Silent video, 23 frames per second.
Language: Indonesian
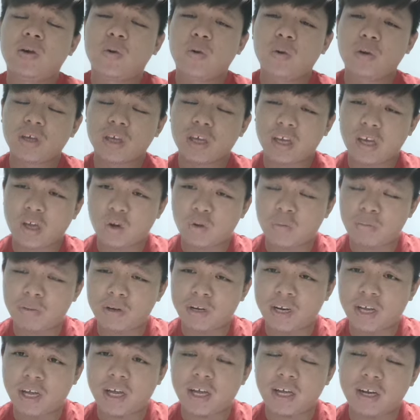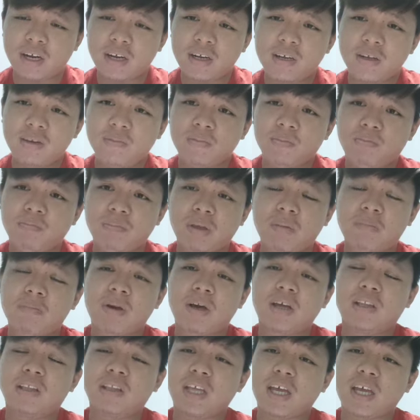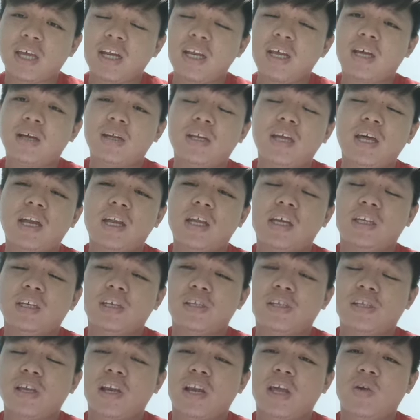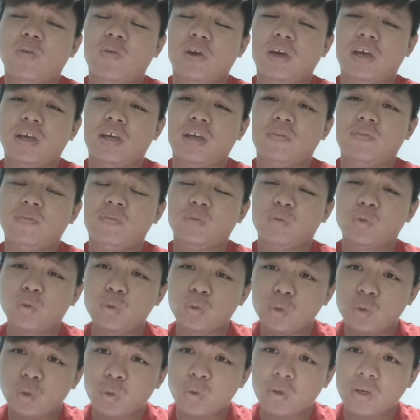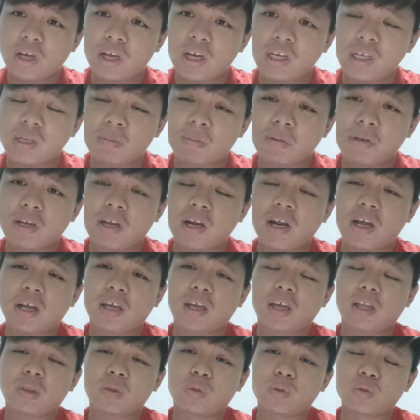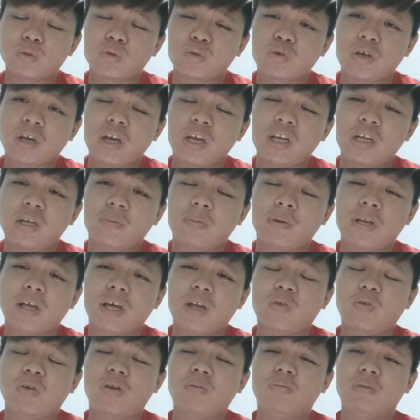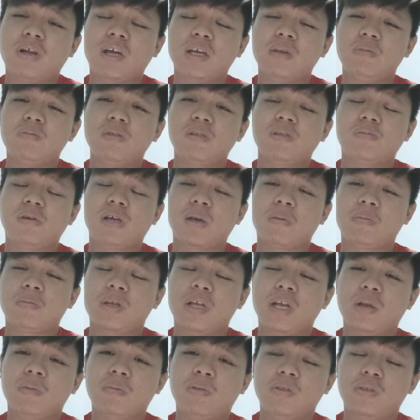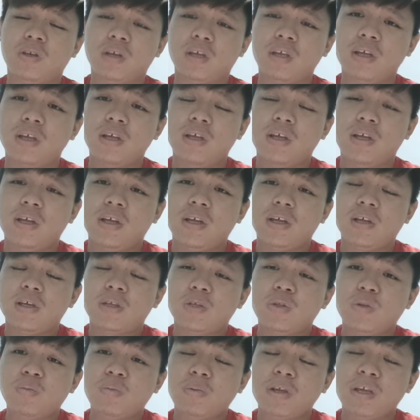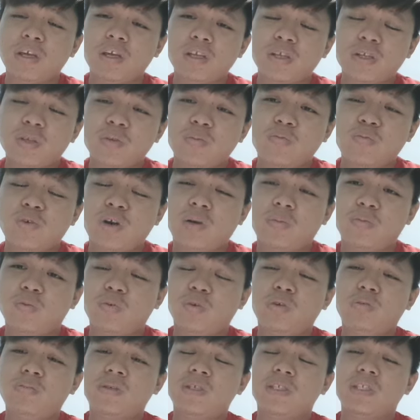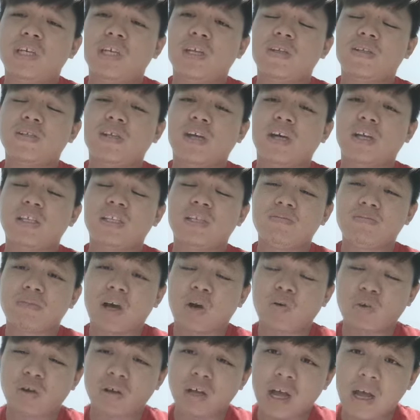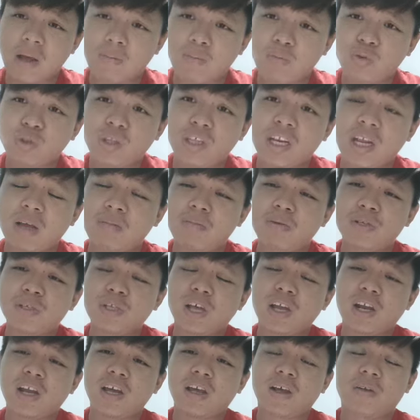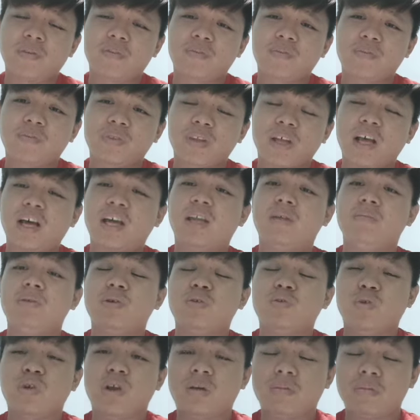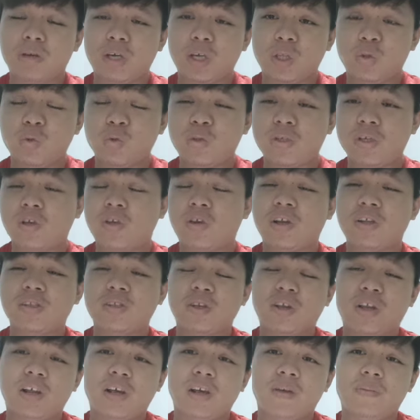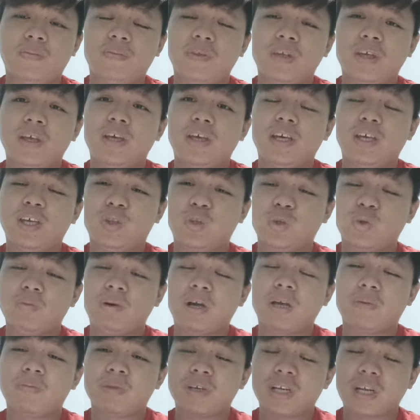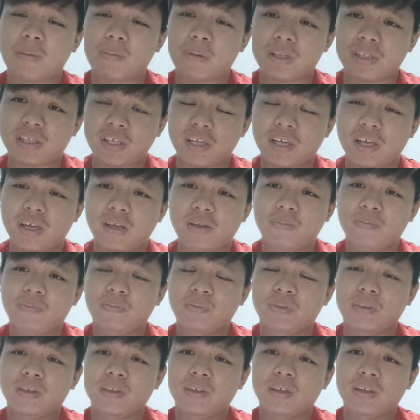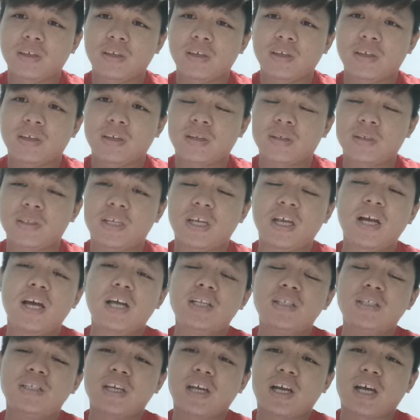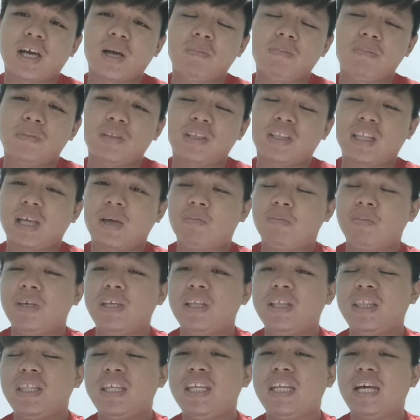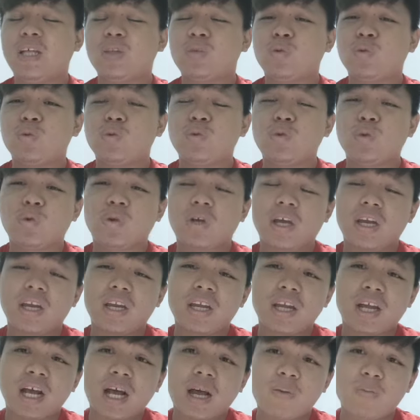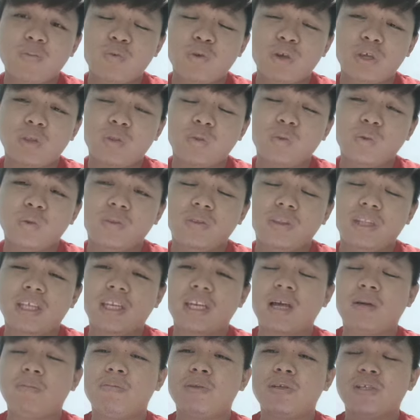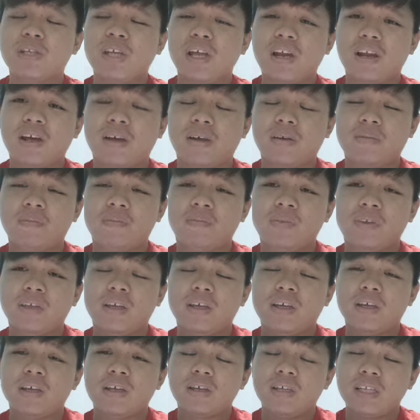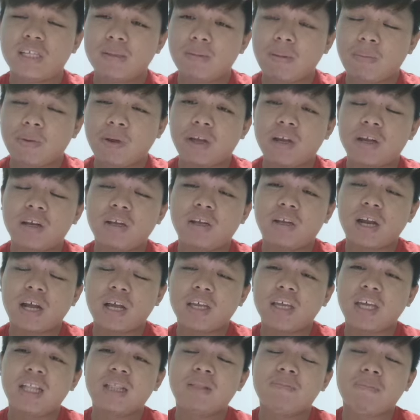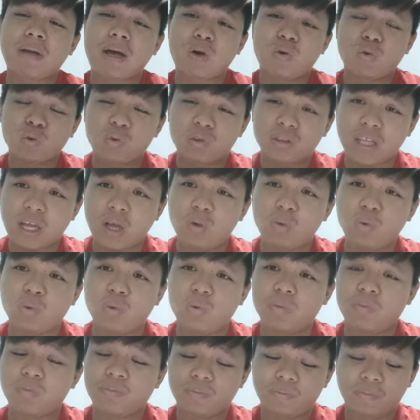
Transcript: Oke, kalau benar memang tiada dana yang diseleweng, tunjukkan kepada rakyat, tunjukkan kepada Anwar Ibrahim sebagai Perdana Menteri supaya semua pun menjadi saksi bahwa kamu tidak bersalah. Nah, lebih kurang begitu saudara-saudara. Itu bagi pendapat saya. Jangan cakap tetapi tidak tunjukkan yang kamu itu tidak bersalah. Disebabkan rakyat mahu tahu.